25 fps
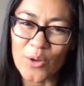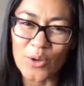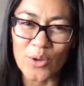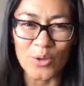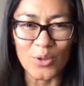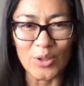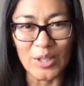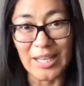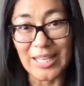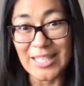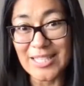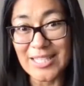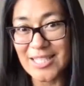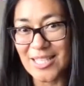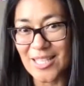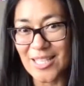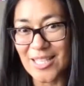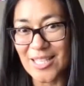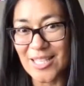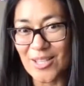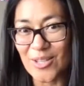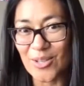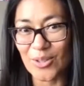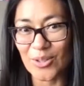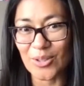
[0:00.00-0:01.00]
con
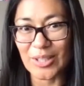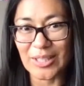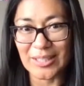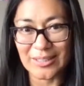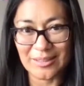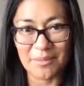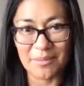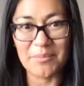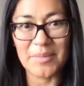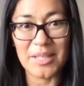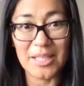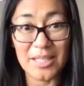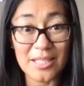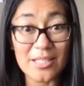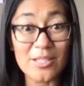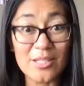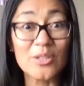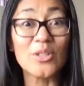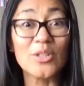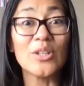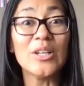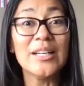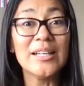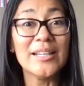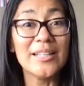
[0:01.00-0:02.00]
ácido, que también
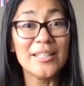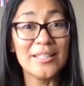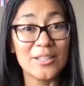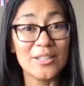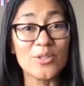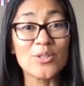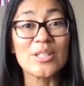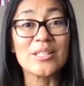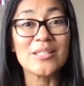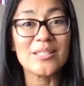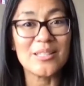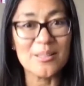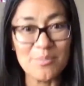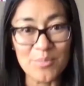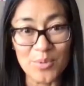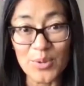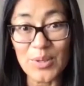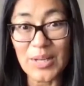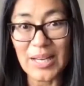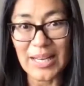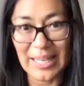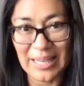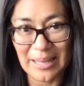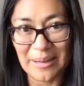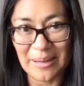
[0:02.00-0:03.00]
esto nos
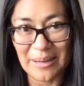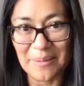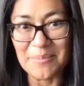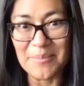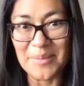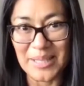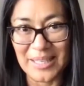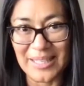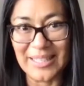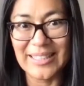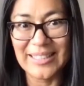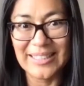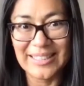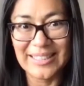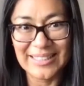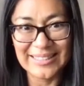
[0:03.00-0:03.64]
estimula el hambre.